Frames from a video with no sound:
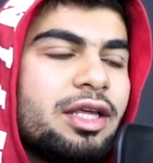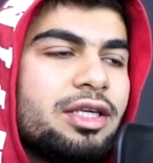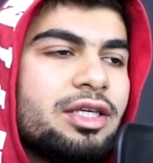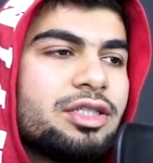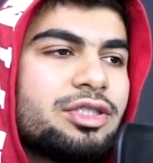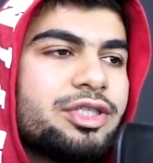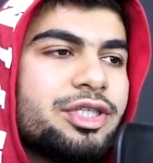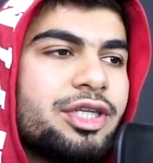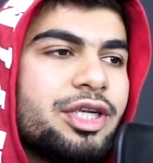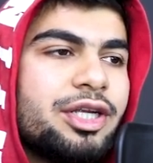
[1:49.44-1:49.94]

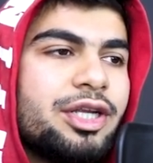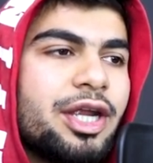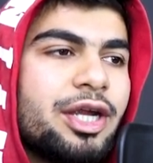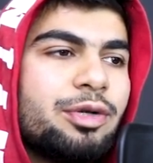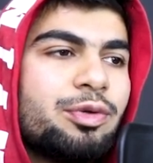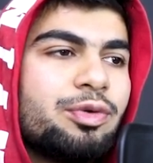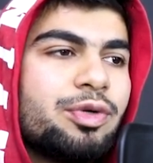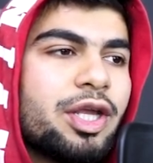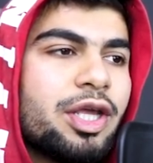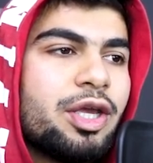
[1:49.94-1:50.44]
ये सीढ़ी
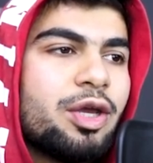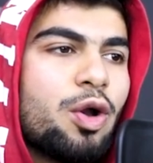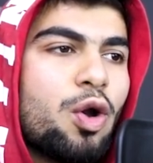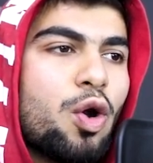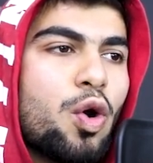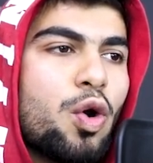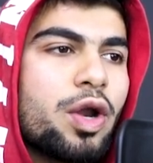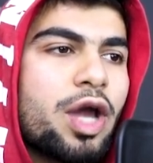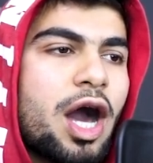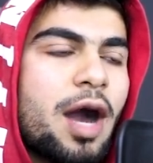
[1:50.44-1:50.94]
नहीं टूटी
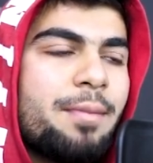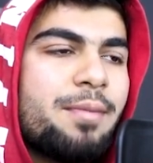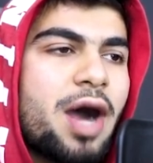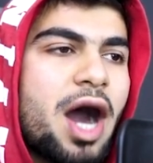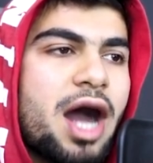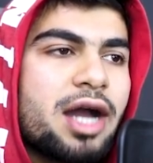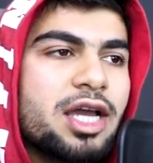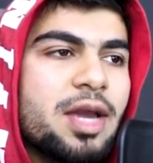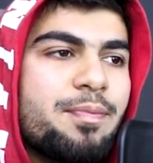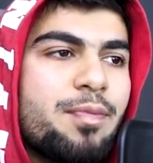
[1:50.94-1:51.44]
और हम
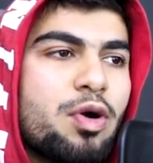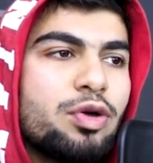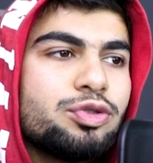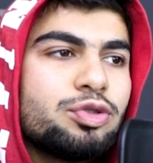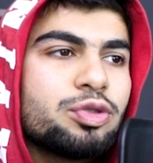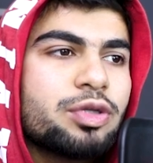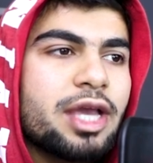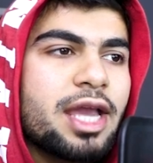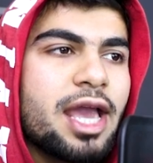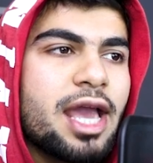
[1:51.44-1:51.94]
आगे पहुंच
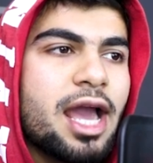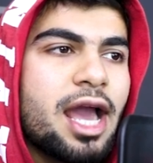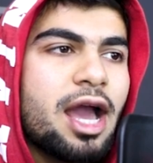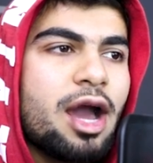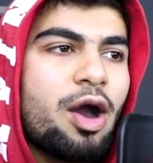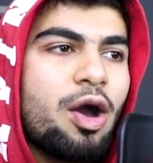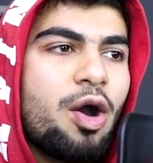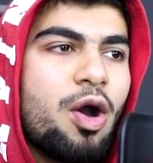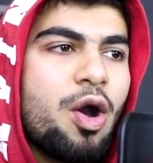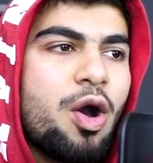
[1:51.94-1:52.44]
चुके हैं
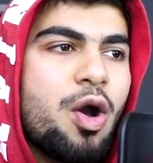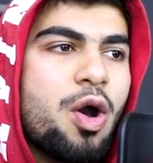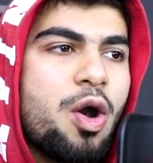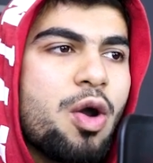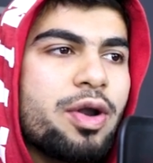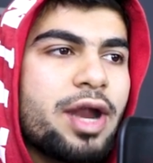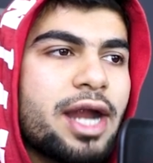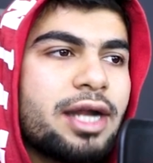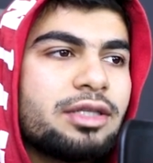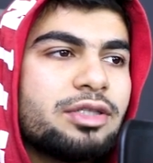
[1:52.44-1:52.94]
ओ
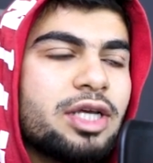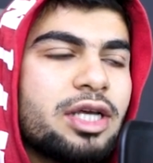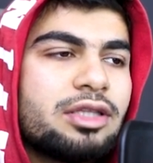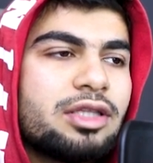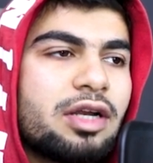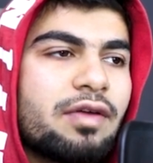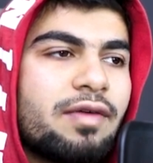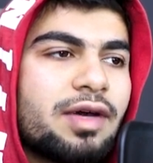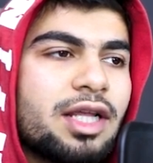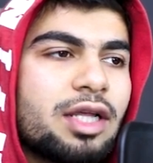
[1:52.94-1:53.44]
राइट ये
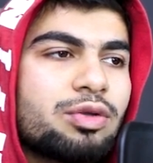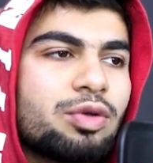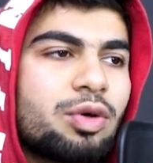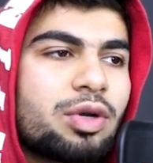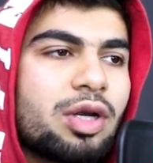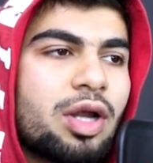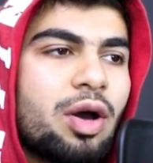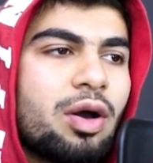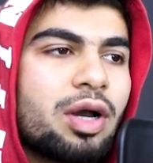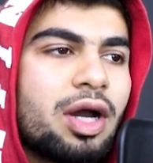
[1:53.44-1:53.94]
दरवाज़ा
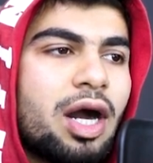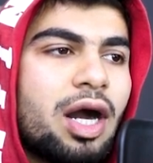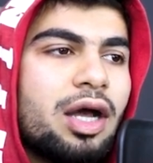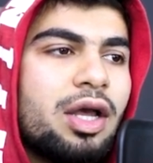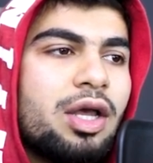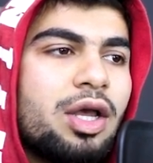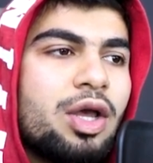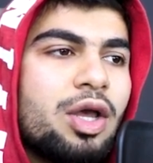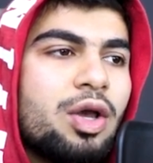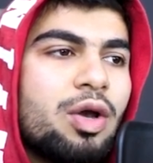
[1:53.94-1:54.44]
तोड़ना होगा
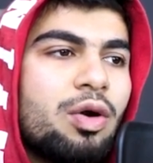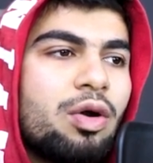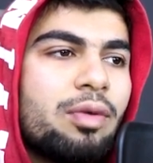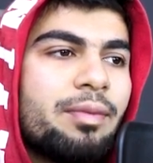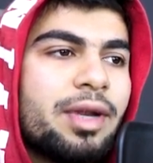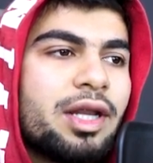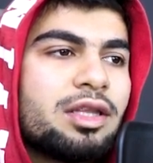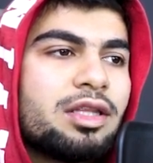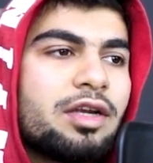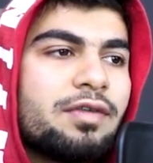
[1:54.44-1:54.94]

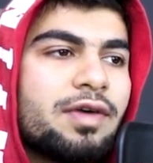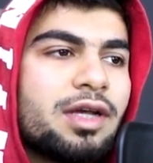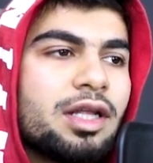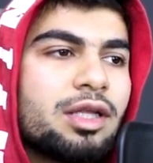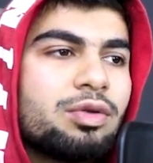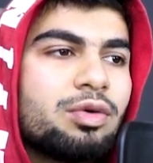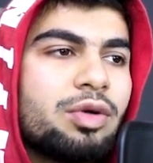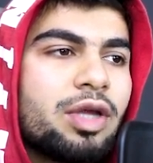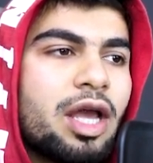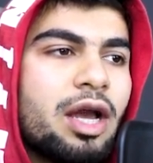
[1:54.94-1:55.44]
और मेरे
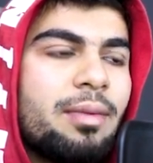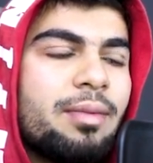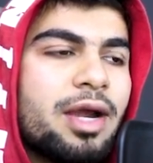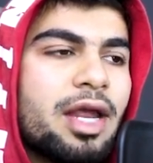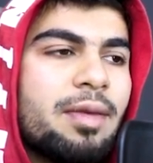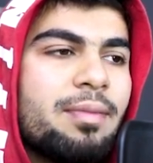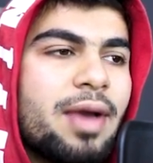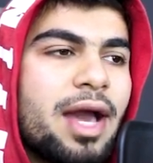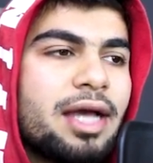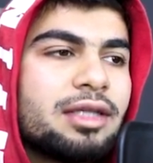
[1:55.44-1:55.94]
दरवाज़ा तोड़िया
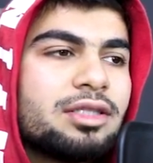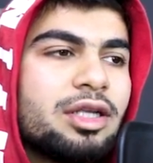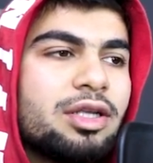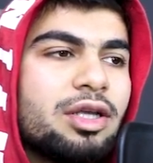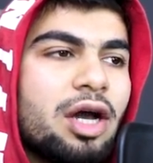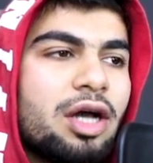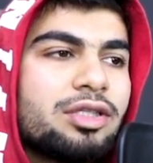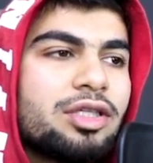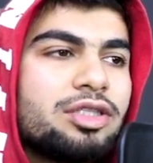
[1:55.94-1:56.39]
मेरे भैंस ने यहाँ से